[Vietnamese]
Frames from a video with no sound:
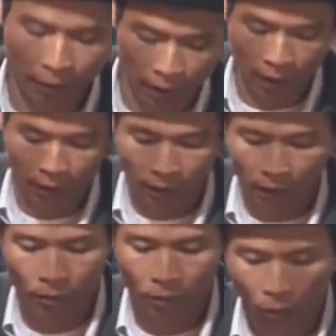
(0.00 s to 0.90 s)
ấy
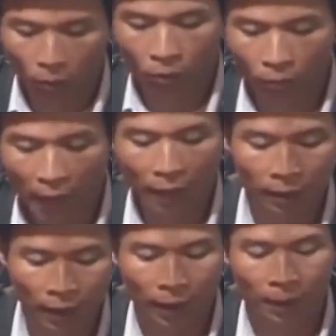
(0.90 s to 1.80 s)
là có
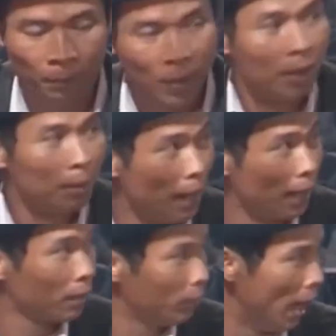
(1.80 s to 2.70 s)
hát then
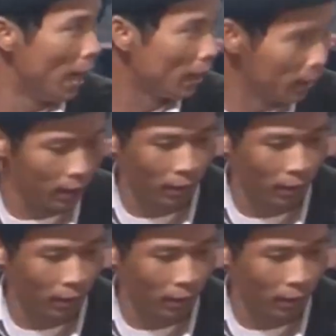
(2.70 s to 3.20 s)
có thầy then